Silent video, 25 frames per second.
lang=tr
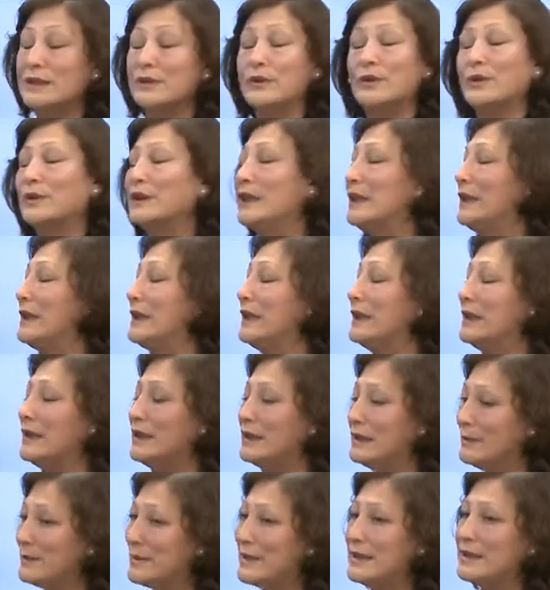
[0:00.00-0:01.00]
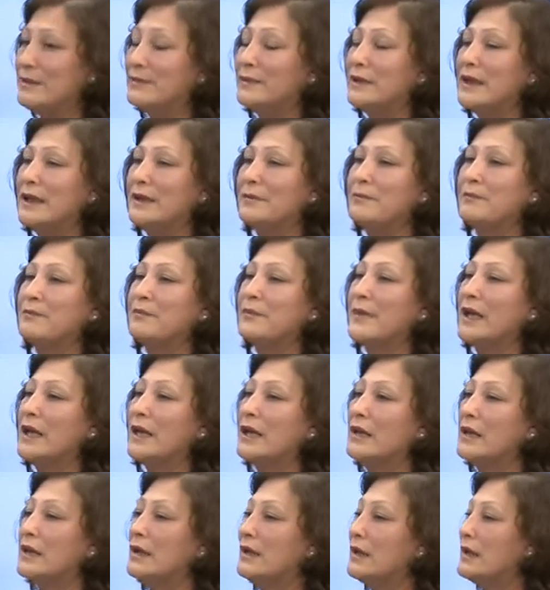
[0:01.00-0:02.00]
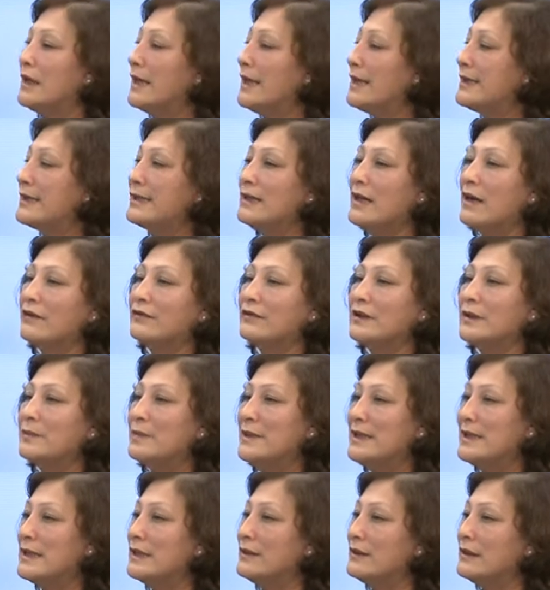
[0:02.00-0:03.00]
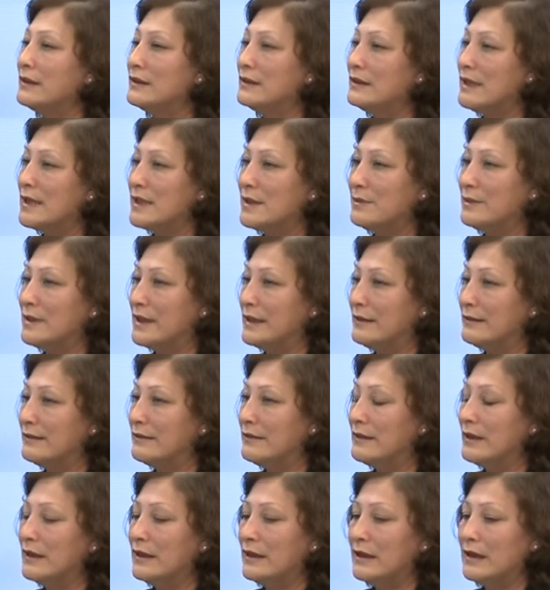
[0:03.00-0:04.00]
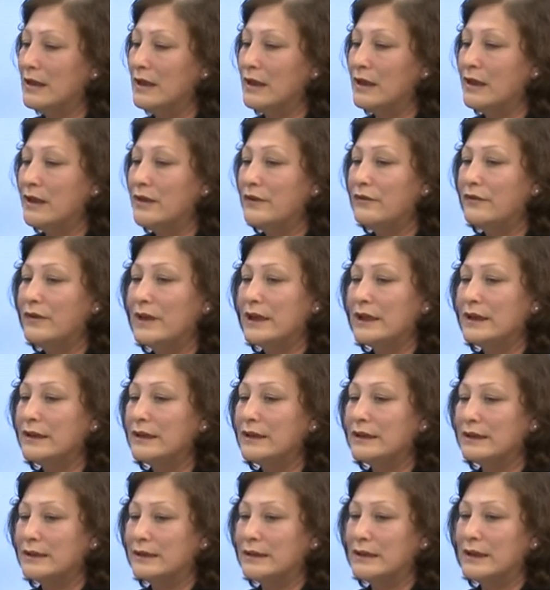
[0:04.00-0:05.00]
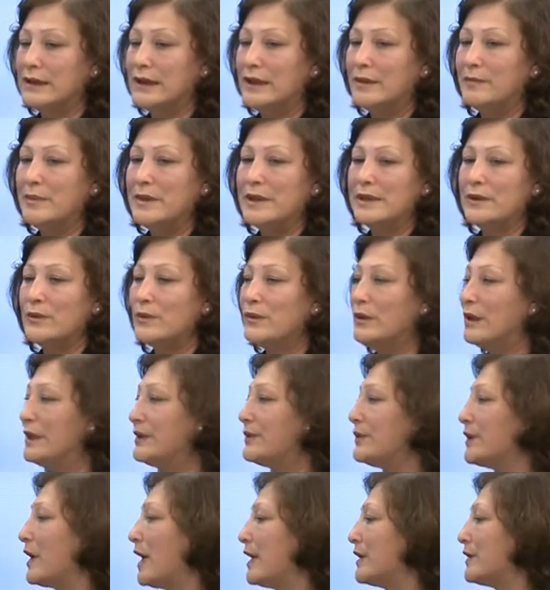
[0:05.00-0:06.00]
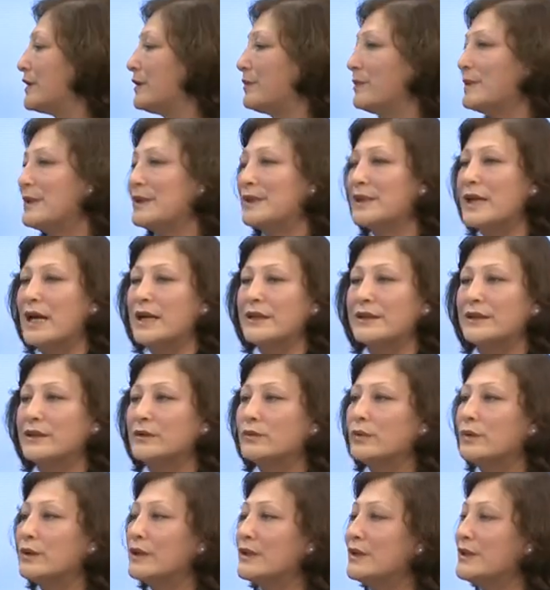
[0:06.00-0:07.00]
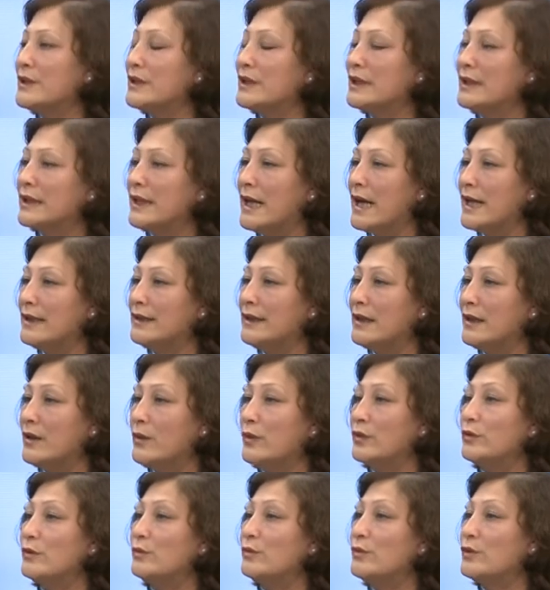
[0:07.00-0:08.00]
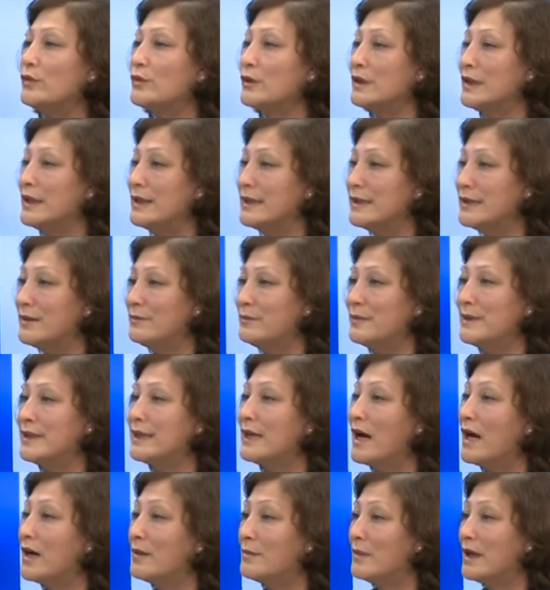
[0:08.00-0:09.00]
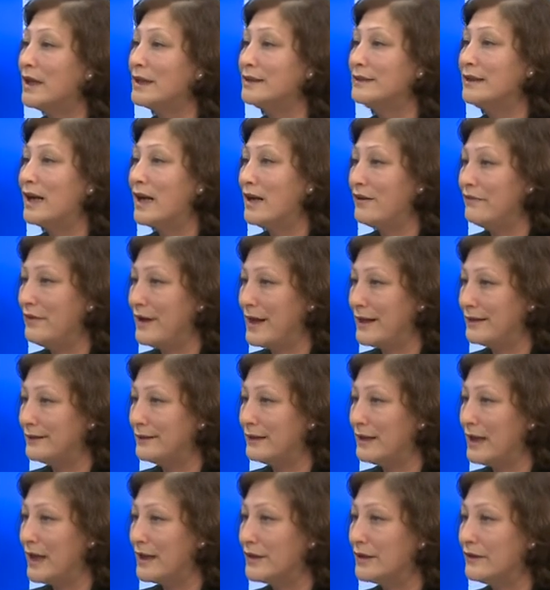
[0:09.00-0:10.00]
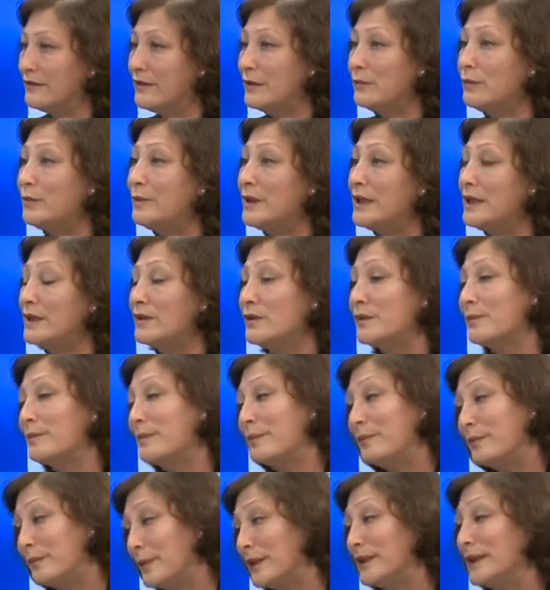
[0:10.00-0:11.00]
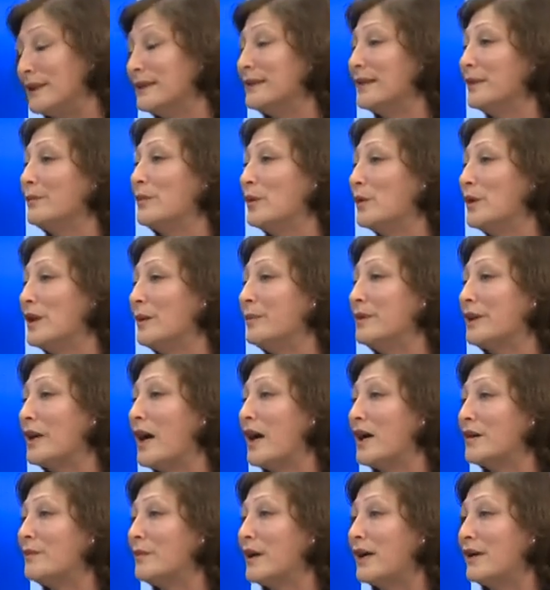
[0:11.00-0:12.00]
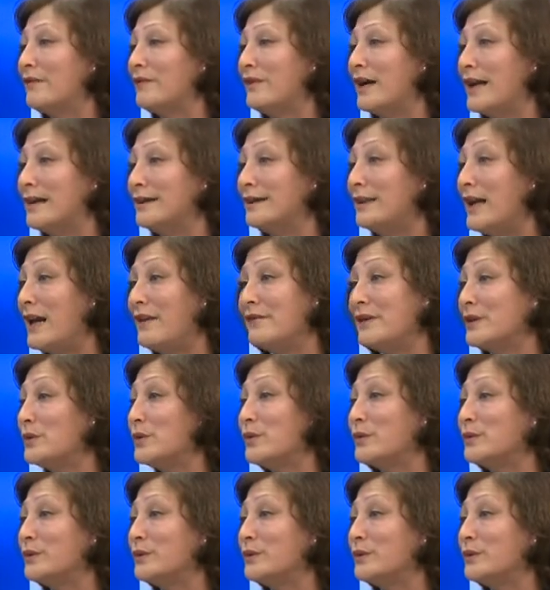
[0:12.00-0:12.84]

çok size? ilgiliydi bizimle. E, esnaf da bizi tespit etti. Ve inanın ki biz öyle çarşı pazar dolaşırken önümüzü kesip bize armağanlar verdiler. Ve bu beni bana da böyle bir armağan verdiler ve çok